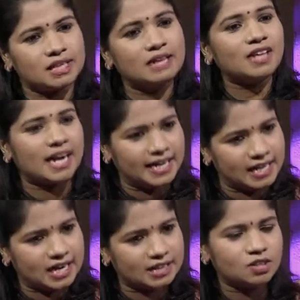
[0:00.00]
வந்து
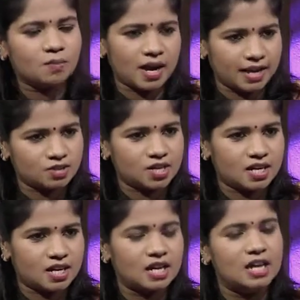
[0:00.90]
அடிக்ட் ஆகிறது வந்து மாயன்னு
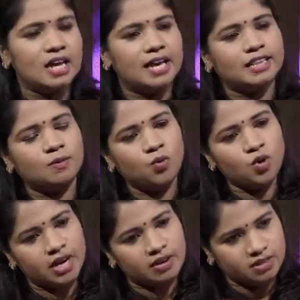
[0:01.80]
சொல்லியிருக்காங்க இந்த
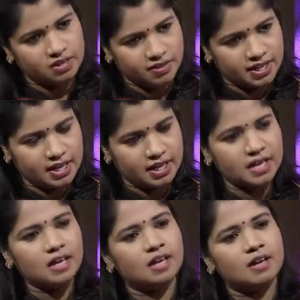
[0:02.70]
மூன்றையும் வந்து விட்டுட்டு
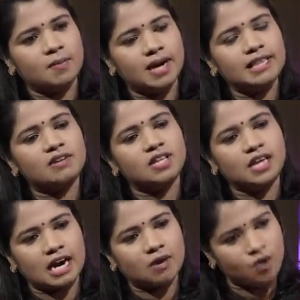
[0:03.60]
மனிதன் வந்து
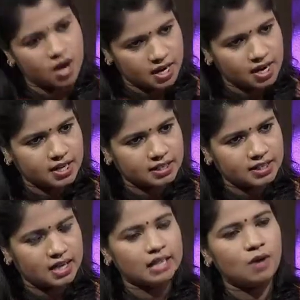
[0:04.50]
கடவுளோட
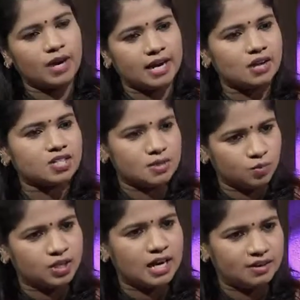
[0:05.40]
கலக்கிறதுக்காக தான் அவங்க எல்லாரும்
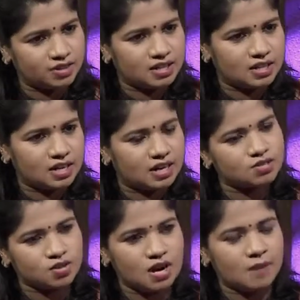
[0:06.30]
சின்முதிரையிலே வந்து இருந்திருக்காங்கன்னு சொல்லலாம்